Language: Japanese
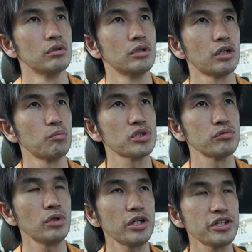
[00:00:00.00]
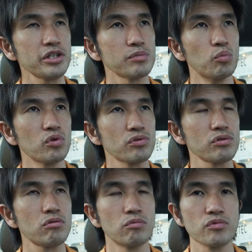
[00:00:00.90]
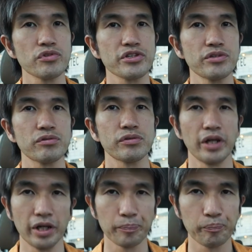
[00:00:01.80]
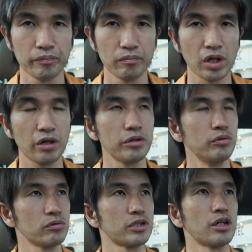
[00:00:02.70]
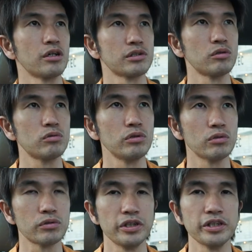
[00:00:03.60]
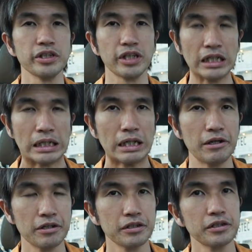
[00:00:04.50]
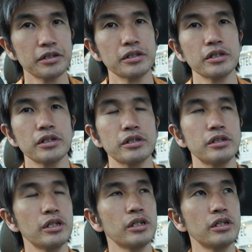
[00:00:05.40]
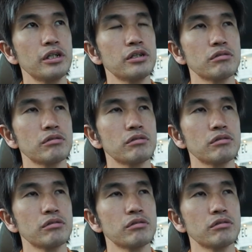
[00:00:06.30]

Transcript: らまあその話がものすごく面白くてまあ、彼の良さがすごくよく出ててで、